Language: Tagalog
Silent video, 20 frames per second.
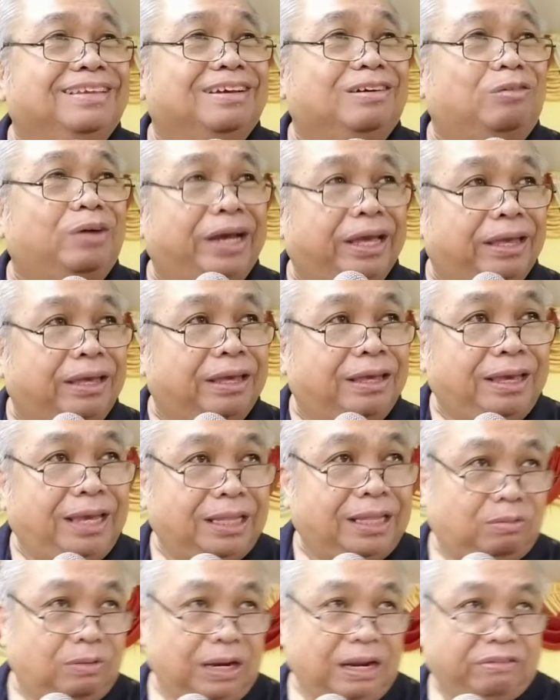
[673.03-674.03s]
Why?
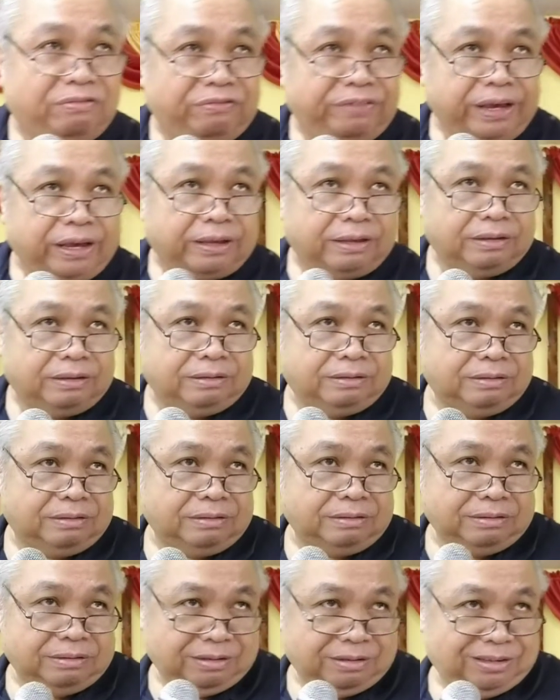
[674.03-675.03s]
It will affect
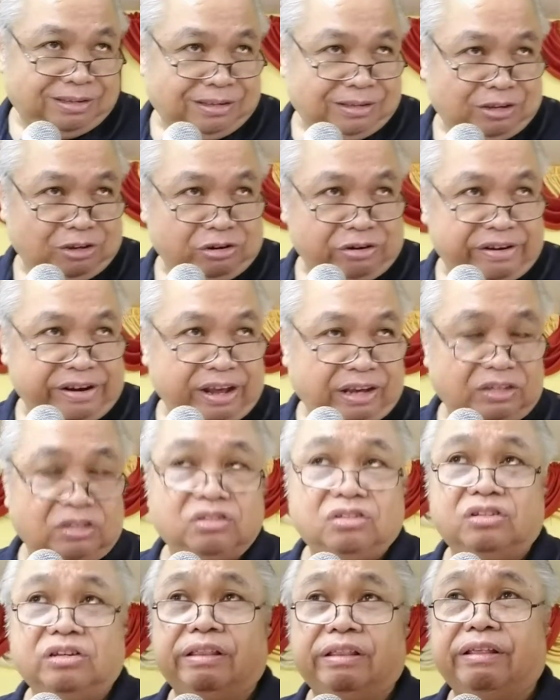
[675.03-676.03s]
your
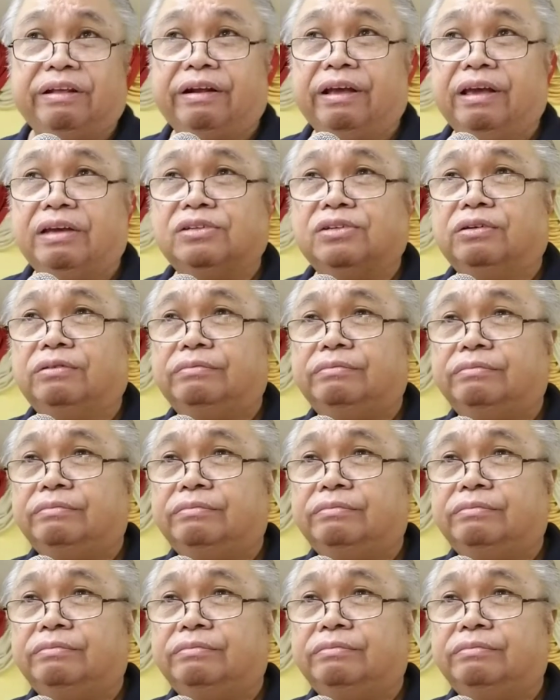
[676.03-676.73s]
next generation.